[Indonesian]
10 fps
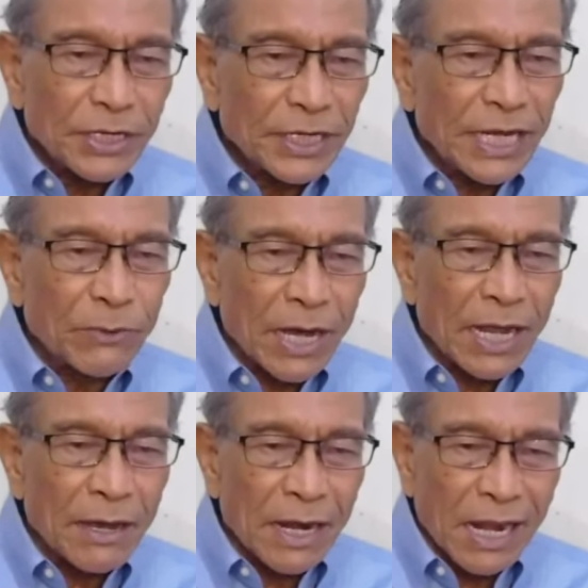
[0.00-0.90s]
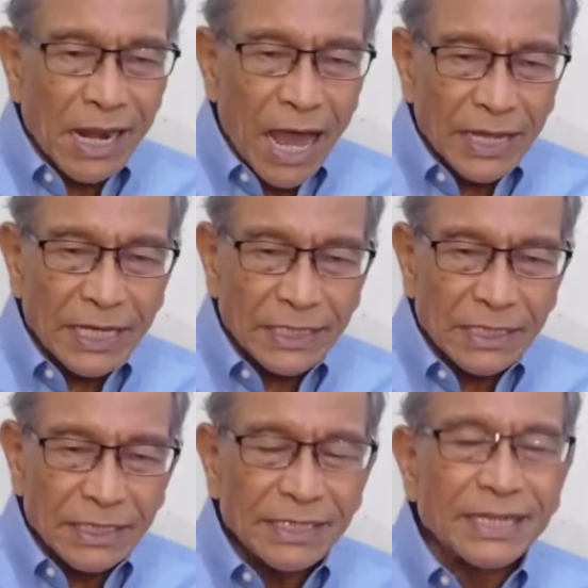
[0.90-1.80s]
dewa langit
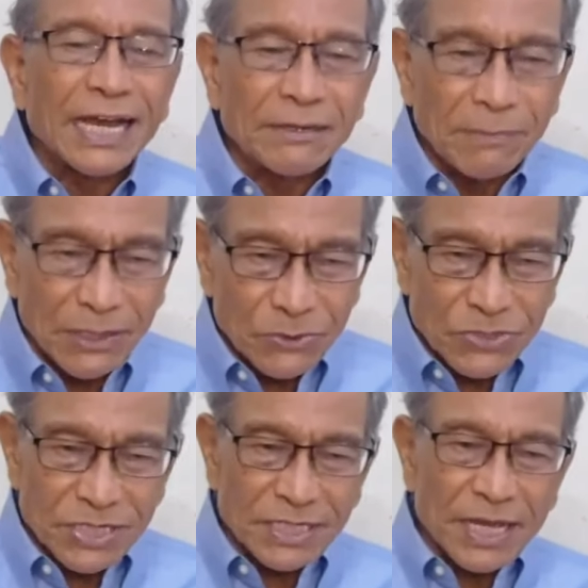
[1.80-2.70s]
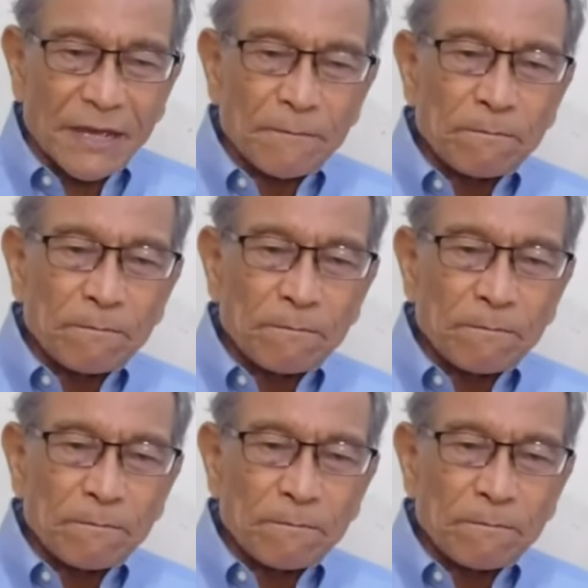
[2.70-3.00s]
dengan manusia